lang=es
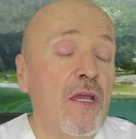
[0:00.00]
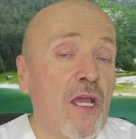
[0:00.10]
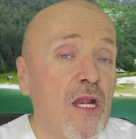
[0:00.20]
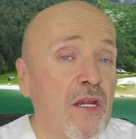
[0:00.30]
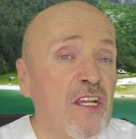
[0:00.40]

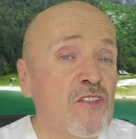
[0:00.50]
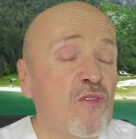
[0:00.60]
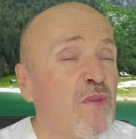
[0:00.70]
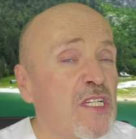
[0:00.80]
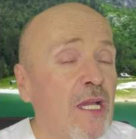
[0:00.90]
El
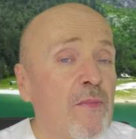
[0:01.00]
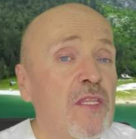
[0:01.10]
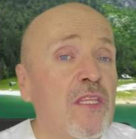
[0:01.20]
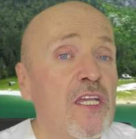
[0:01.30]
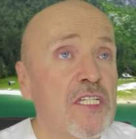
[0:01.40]
resto
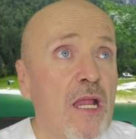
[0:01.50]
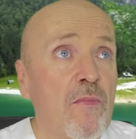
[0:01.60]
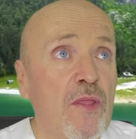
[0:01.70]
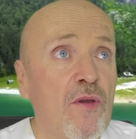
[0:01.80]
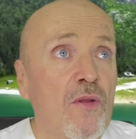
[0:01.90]
básicamente es
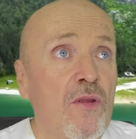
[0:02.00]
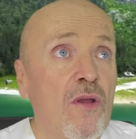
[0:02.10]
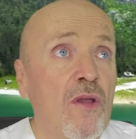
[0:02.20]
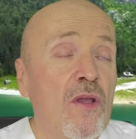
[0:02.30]
almidón,